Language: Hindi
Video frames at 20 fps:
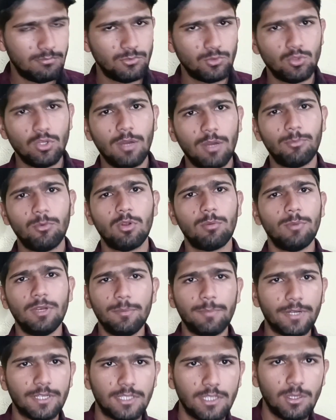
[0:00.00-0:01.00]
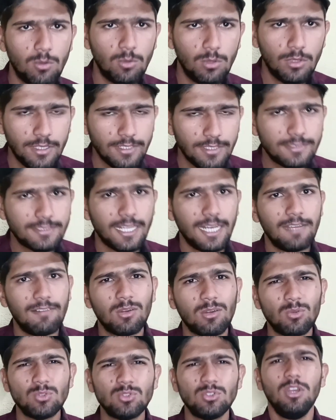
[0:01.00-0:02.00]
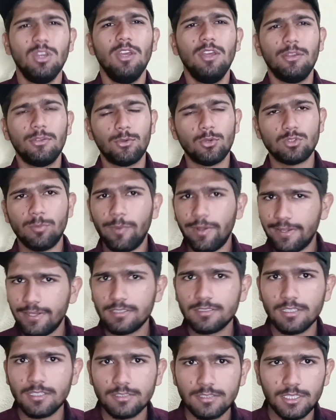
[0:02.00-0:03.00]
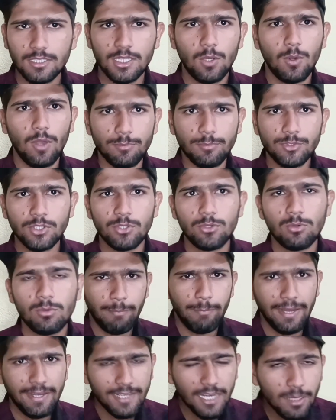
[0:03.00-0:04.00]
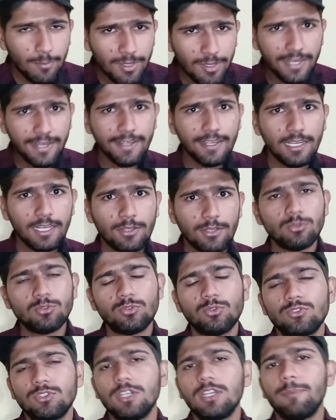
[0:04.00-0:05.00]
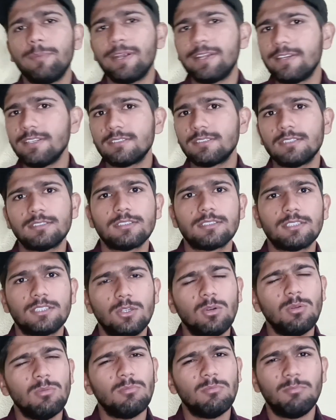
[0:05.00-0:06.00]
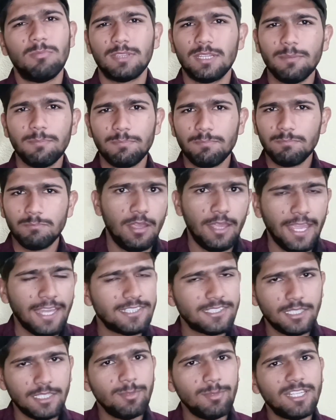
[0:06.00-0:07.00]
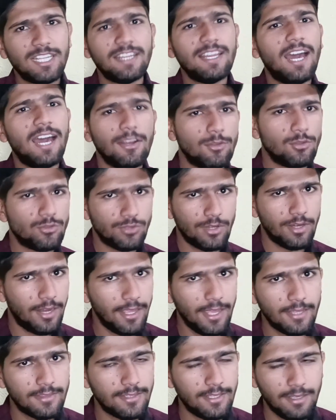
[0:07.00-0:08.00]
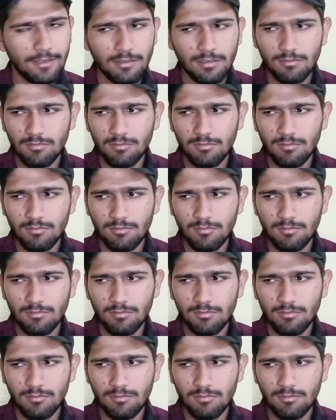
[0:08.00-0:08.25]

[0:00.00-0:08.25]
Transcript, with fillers: जो आप नॉर्मली पढ़ते हो इसके अलावा कुछ क्वेश्चन प्रैक्टिस कर सकते हो एमसीक्यू मेंटल एबिलिटी के लिए कुछ क्वेश्चन की प्रैक्टिस कर सकते हो मतलब एक्सट्रीमली ज़्यादा हार्ड क्वेश्चन नहीं आते हैं